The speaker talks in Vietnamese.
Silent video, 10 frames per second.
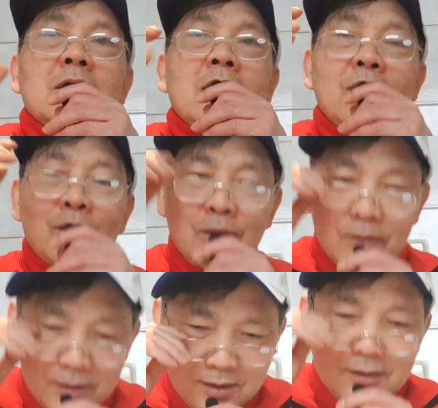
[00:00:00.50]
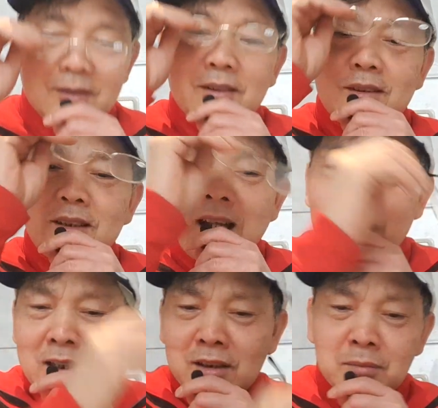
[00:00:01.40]
hello lại
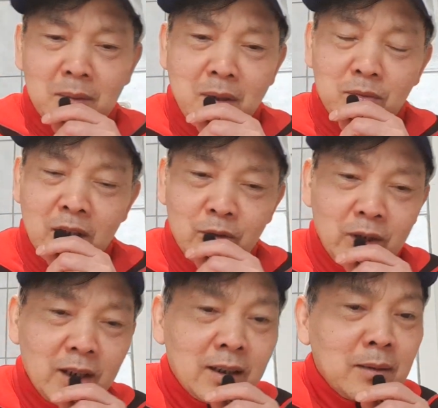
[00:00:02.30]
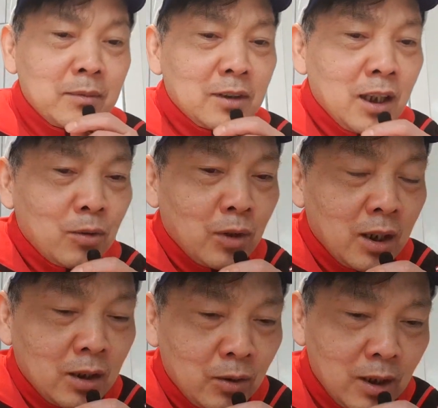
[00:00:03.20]
là gương mặt móc nhiều chuyện đây nhiều
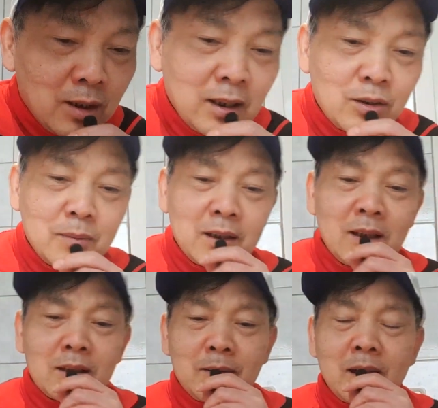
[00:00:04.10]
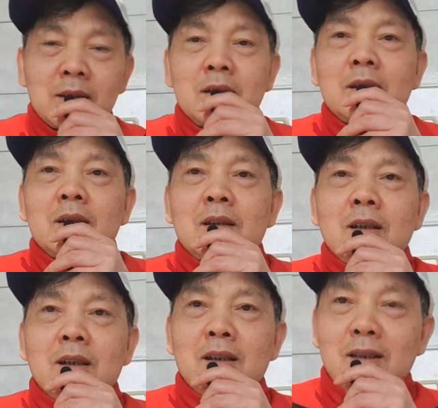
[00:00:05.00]
chuyện nhiều chuyện đây của mình đây các bạn
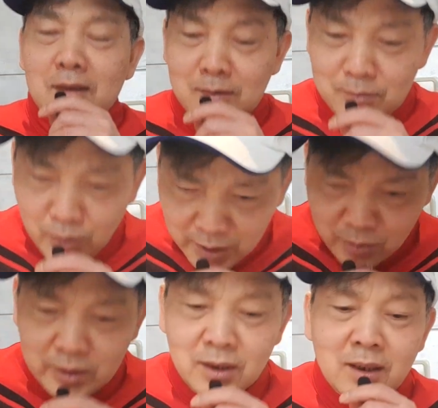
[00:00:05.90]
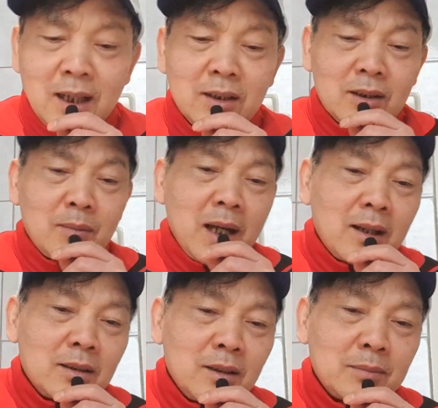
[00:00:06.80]
à, buổi đi vui xin thân ái chào các
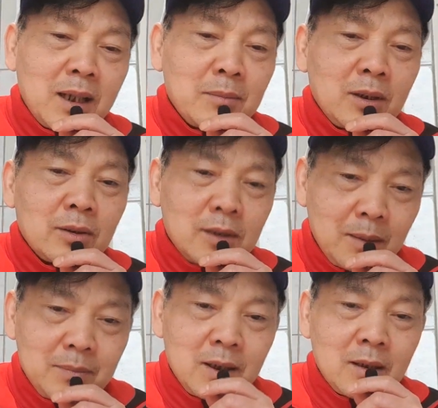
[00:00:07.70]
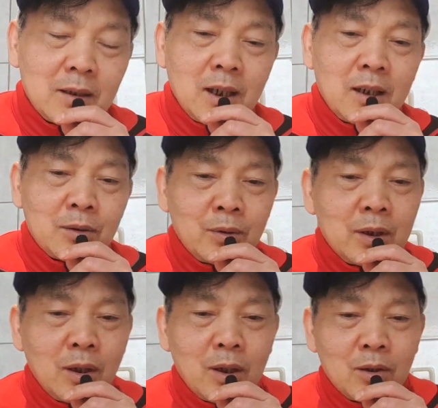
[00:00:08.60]
bạn hôm nay mình nói tiếp về vấn đề
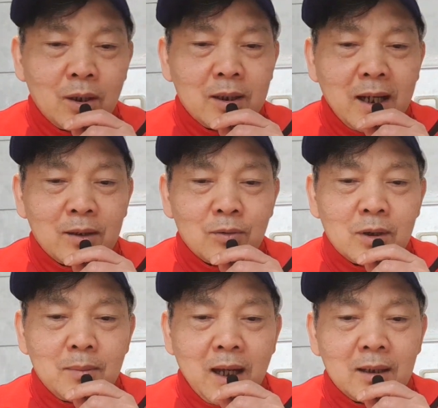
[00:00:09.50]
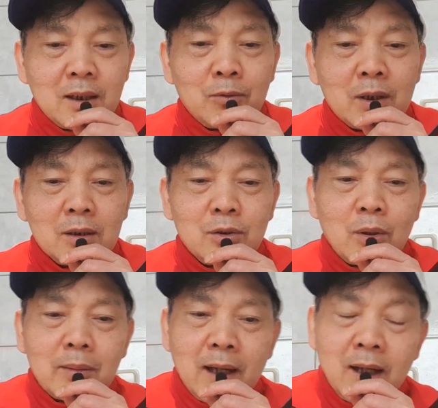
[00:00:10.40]
rủi ro khó khăn của các bạn khi qua Đức du
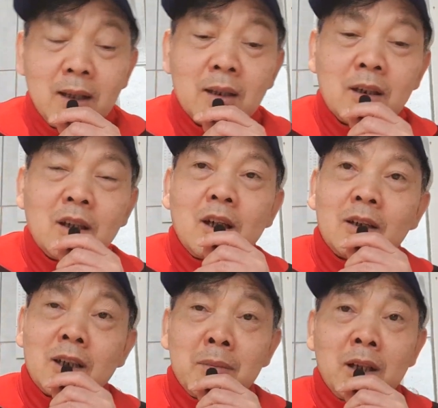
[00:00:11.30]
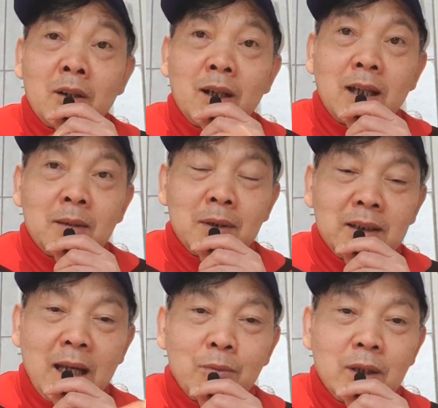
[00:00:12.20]
học nghề hôm rồi mình nói là
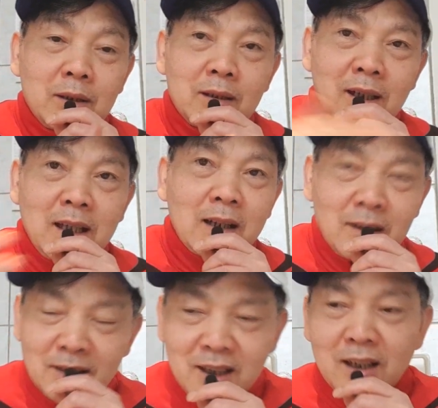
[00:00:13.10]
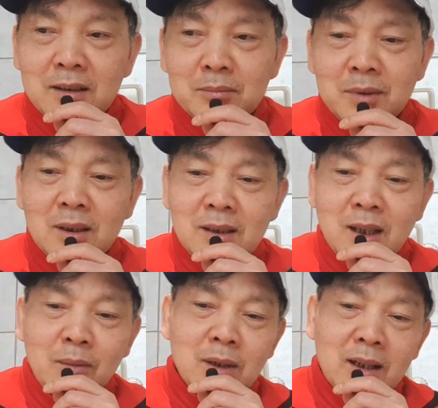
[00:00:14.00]
mình giải quyết vấn đề nhà cửa ha mình
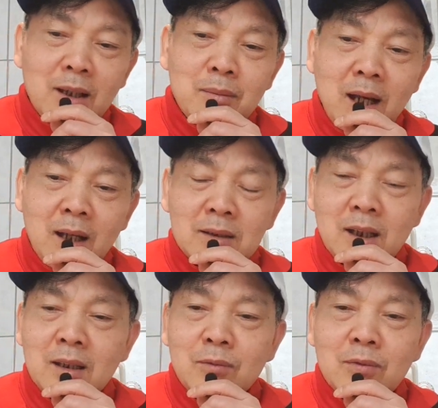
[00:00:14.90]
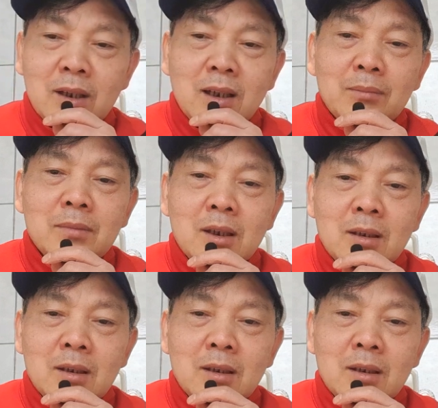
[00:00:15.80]
hy vọng là các bạn sẽ không phải gặp